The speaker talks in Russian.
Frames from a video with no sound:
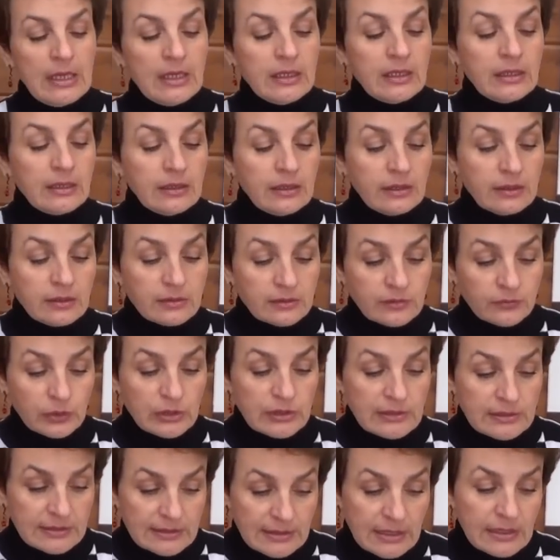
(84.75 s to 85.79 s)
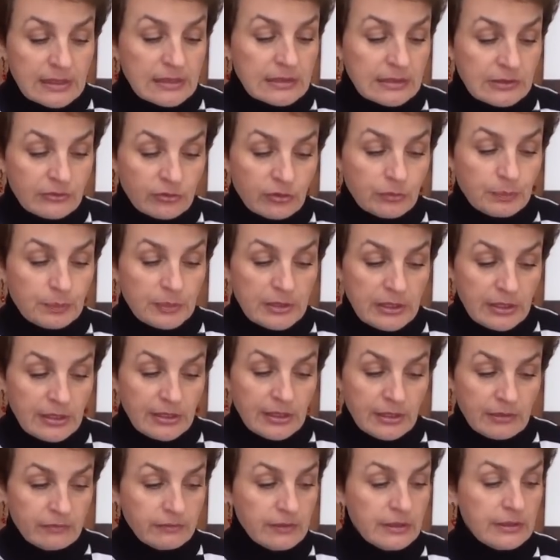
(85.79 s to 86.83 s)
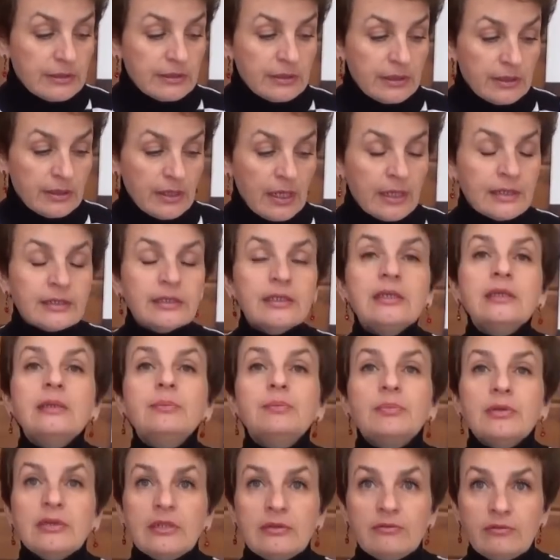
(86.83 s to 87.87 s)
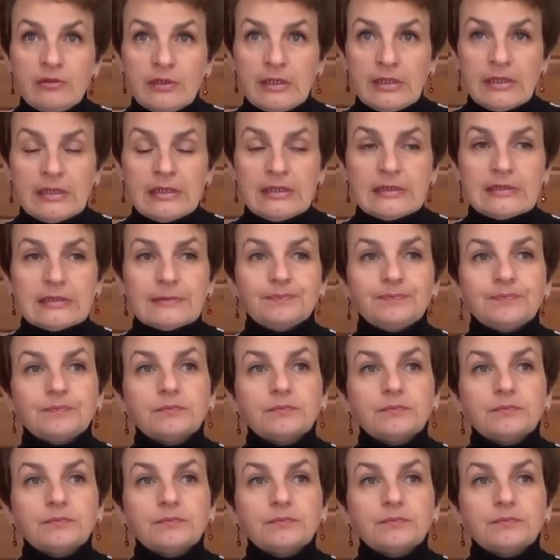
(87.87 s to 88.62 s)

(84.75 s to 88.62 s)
И вот из-за этого переливы и они и появлялись.